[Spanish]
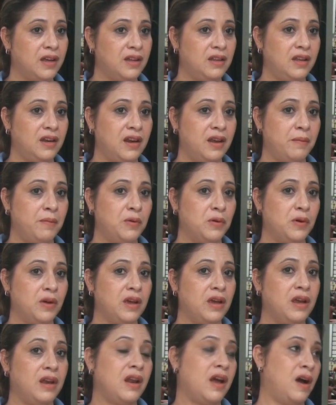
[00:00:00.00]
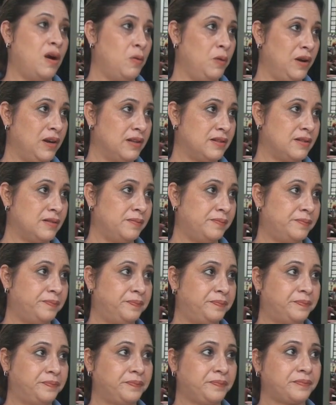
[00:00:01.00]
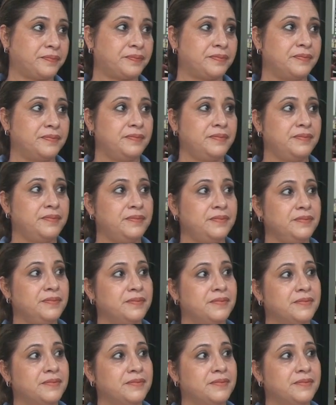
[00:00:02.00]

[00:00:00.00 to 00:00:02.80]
que tenemos en aulas alumnos